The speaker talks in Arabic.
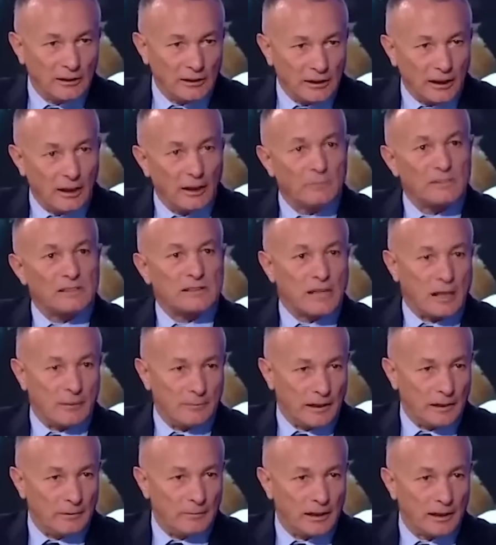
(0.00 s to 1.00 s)

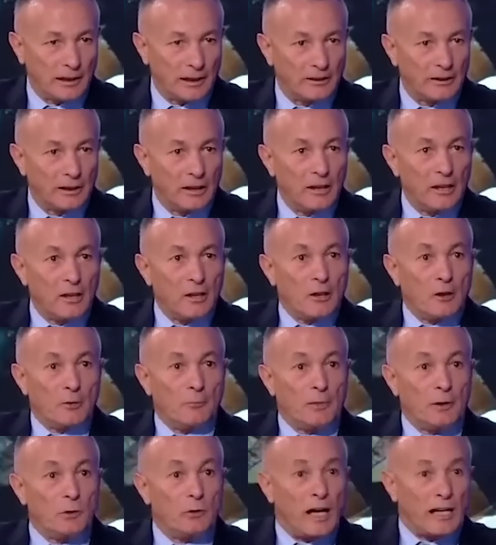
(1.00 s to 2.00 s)
لمستقبل البلد ما هو
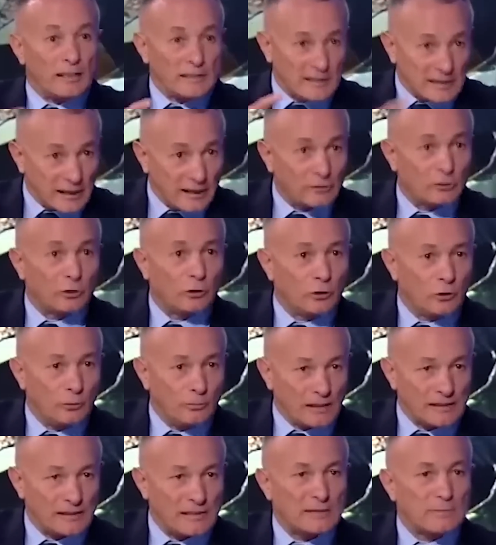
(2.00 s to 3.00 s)
مشان هيك مشان هيك
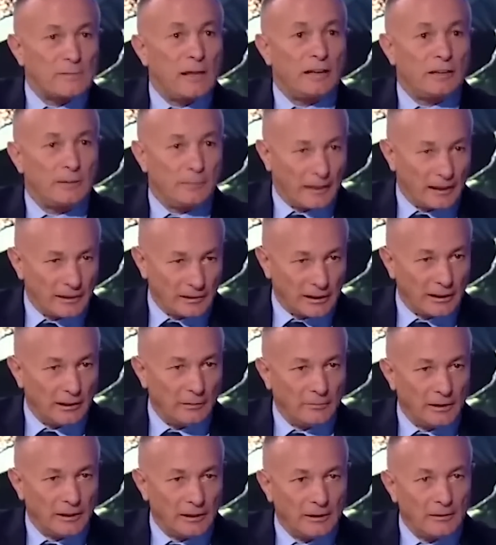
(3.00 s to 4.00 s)
عميد بس اسمح لي إيه،
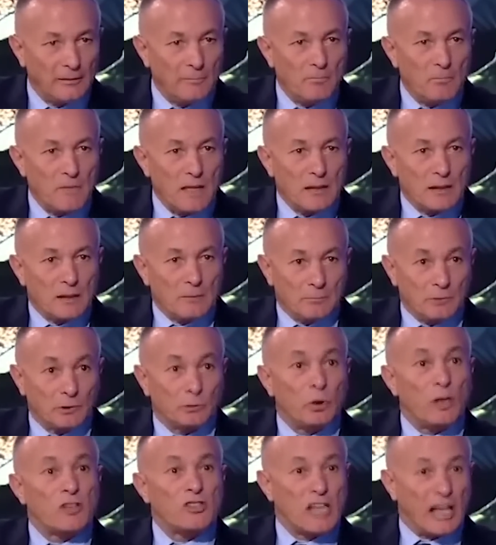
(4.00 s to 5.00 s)
بهالكلمه
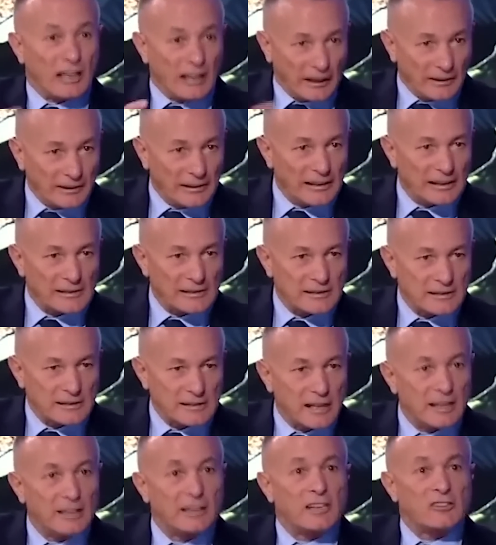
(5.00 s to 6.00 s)
بتوجه
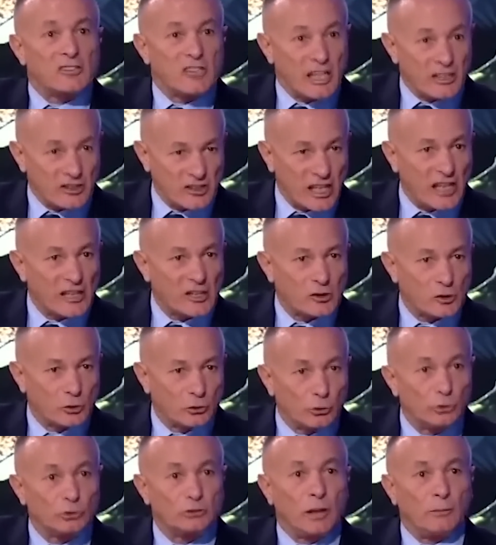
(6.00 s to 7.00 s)
للناس هذا الجيش إيه.
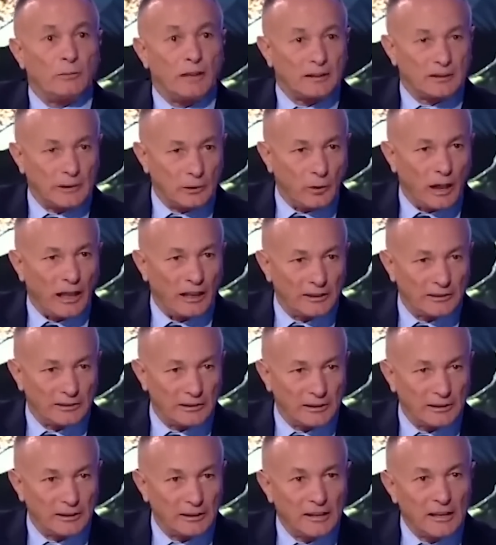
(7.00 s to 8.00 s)
جيشكم هو الضمانه
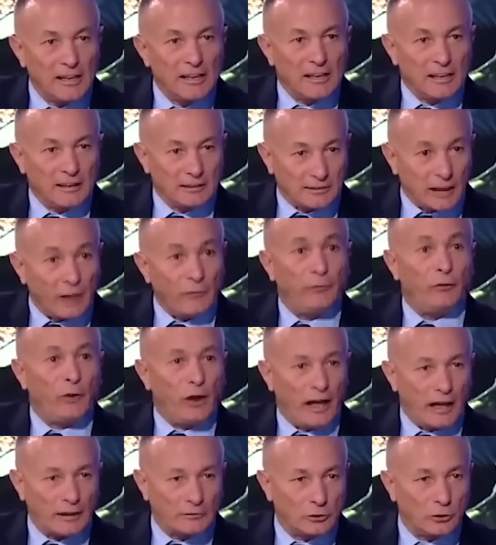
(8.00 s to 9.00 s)
الوحيده
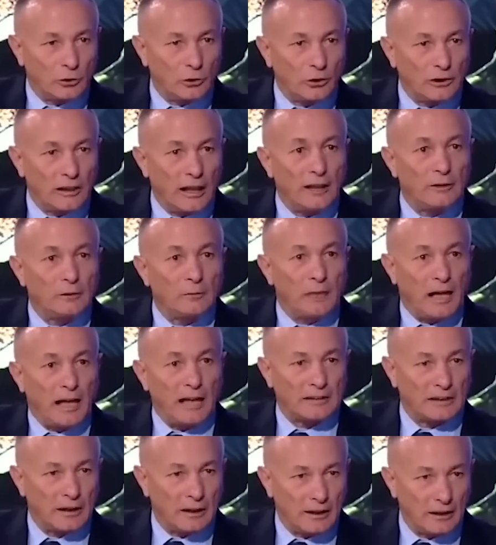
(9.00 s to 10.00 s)
التفوا حده لانه ما
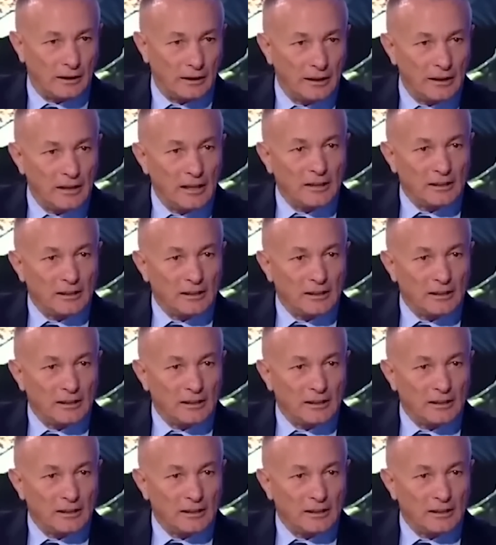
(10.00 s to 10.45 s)
حدا